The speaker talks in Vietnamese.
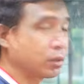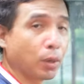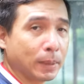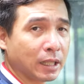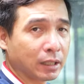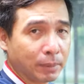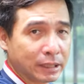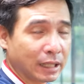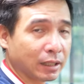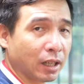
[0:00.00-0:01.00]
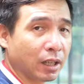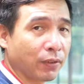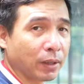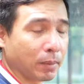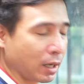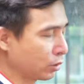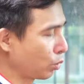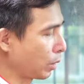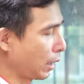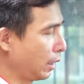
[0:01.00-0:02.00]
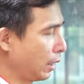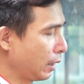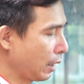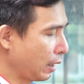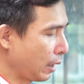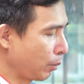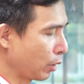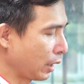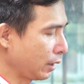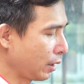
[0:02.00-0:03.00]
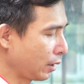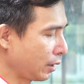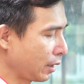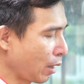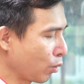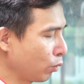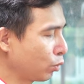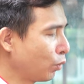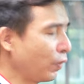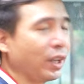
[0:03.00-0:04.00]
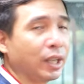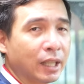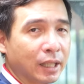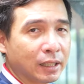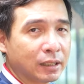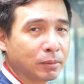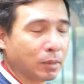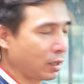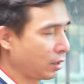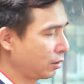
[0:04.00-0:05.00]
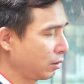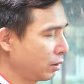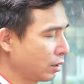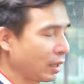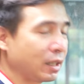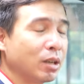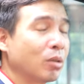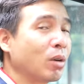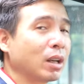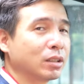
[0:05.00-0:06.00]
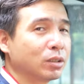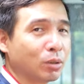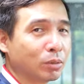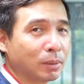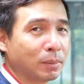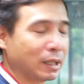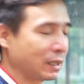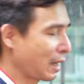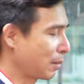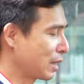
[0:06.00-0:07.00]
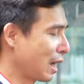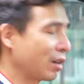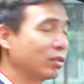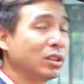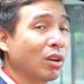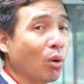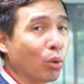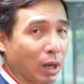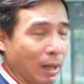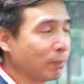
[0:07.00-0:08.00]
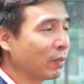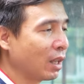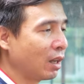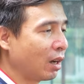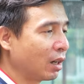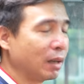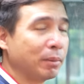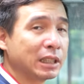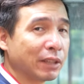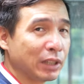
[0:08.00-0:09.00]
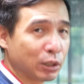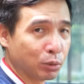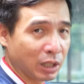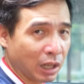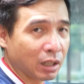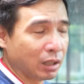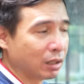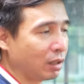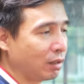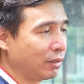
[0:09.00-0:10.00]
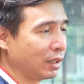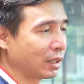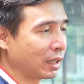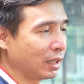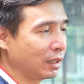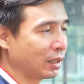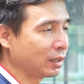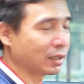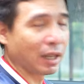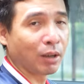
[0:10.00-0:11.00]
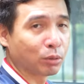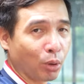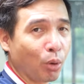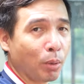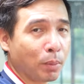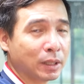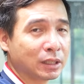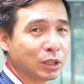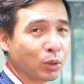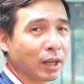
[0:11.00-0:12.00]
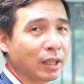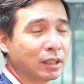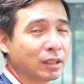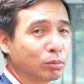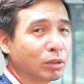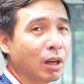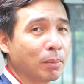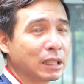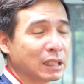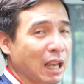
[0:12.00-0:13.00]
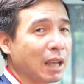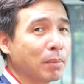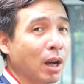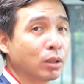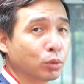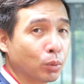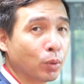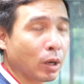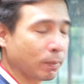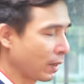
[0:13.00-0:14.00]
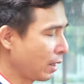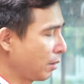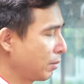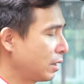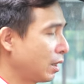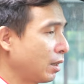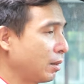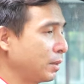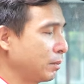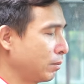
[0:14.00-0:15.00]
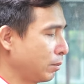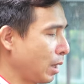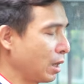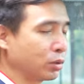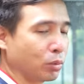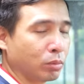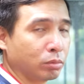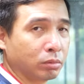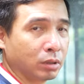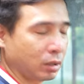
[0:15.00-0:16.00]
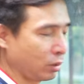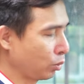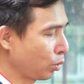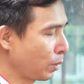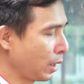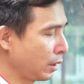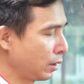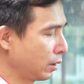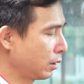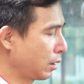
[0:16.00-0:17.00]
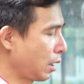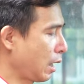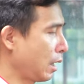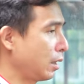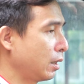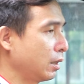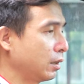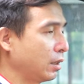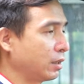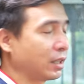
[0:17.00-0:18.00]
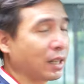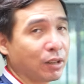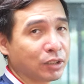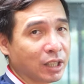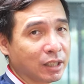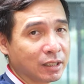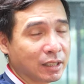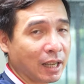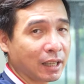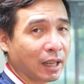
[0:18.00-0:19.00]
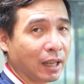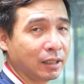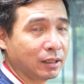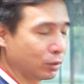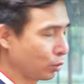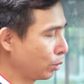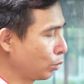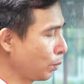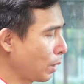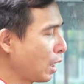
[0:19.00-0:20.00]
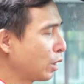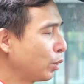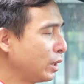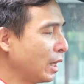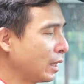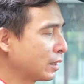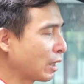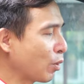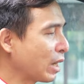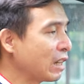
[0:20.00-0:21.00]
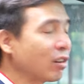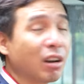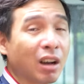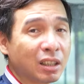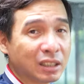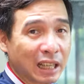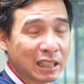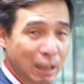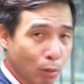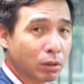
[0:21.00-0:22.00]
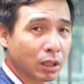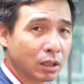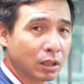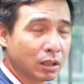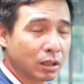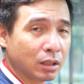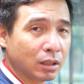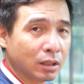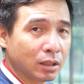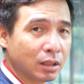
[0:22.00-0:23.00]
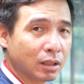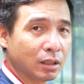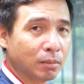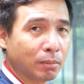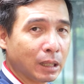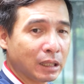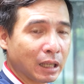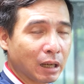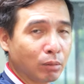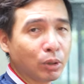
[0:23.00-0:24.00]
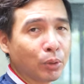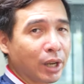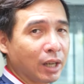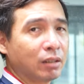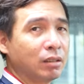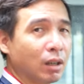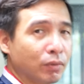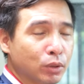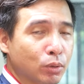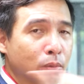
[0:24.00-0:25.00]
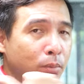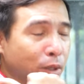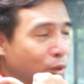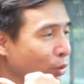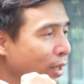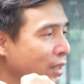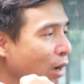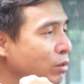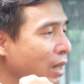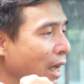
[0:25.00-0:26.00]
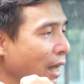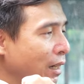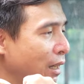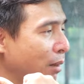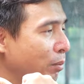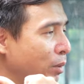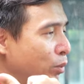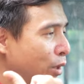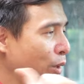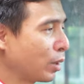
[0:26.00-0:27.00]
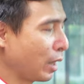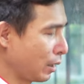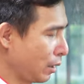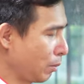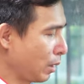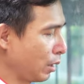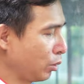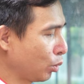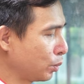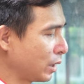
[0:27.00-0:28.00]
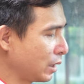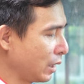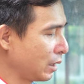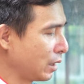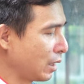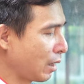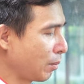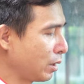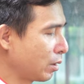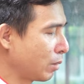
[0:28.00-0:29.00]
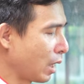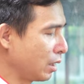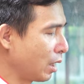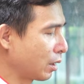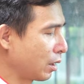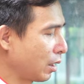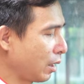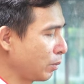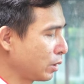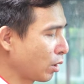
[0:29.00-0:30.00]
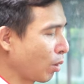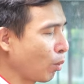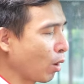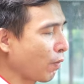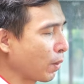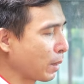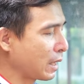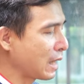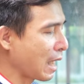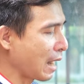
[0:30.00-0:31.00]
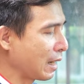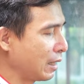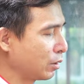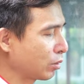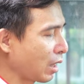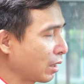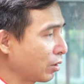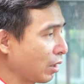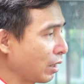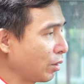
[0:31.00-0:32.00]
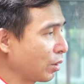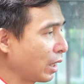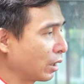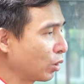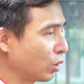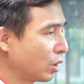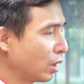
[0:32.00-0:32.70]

Rồi bây giờ thì mình sẽ tới cái phần mở ứng dụng này. Đây là một cái tính năng cũng thú vị nhưng mà cái hiệu quả sử dụng thì mình cảm giác nó chưa ổn lắm. Ở đây mình sẽ ví dụ nhá Ờ, với cái ờ, xe ô tô mà mình di chuyển ấy thì thông thường mình sẽ hay mở YouTube đúng không? Bây giờ mình mở ứng dụng ờ, YouTube lên. Đấy, thì ở trên này nó sẽ khởi chạy cái ứng dụng YouTube. Tuy nhiên thì sau khi nó khởi chạy xong ấy thì mình lại không điều khiển được nữa. Ví dụ mình ngồi ghế sau chẳng hạn, mình muốn điều khiển mở YouTube gì gì gì là mình không mở được. Đấy, mình chỉ có mỗi cái phần media này để chúng ta có thể điều khiển thôi